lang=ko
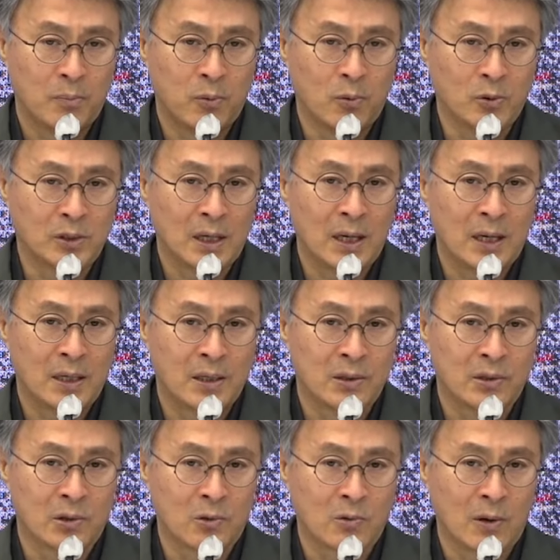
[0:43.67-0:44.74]

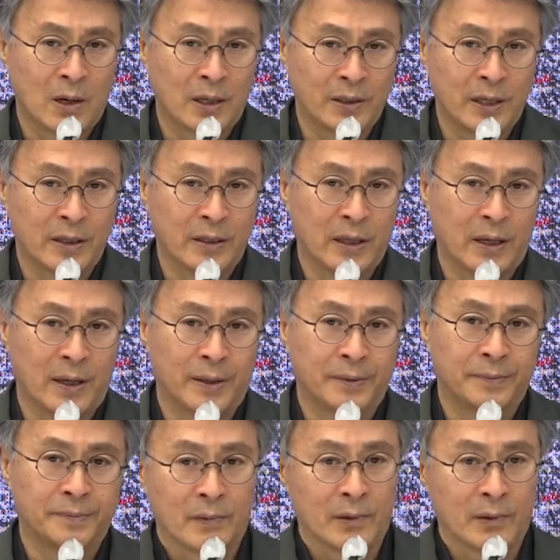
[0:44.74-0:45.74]
보장하는 결과가 된다.